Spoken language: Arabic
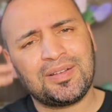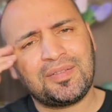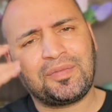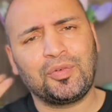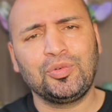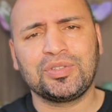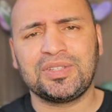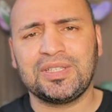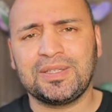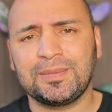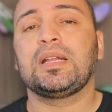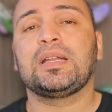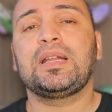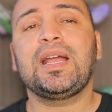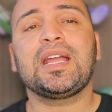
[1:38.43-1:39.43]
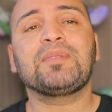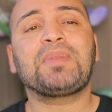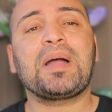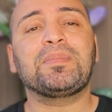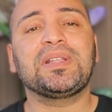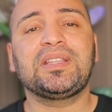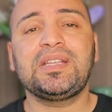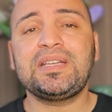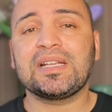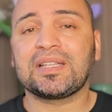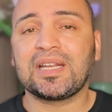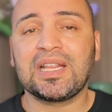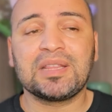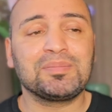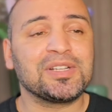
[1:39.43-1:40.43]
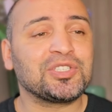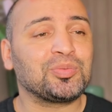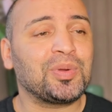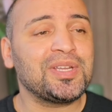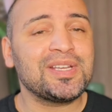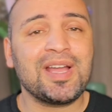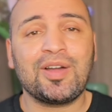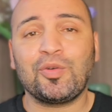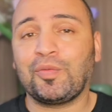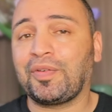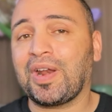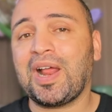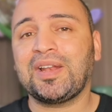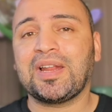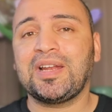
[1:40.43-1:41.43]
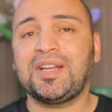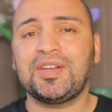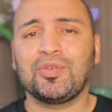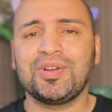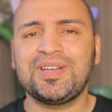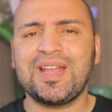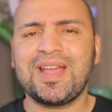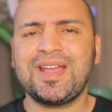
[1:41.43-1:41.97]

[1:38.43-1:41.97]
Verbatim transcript: فوتني لكن مع ما الدنيا تنظمت شويه وفرحنا نحن وقلنا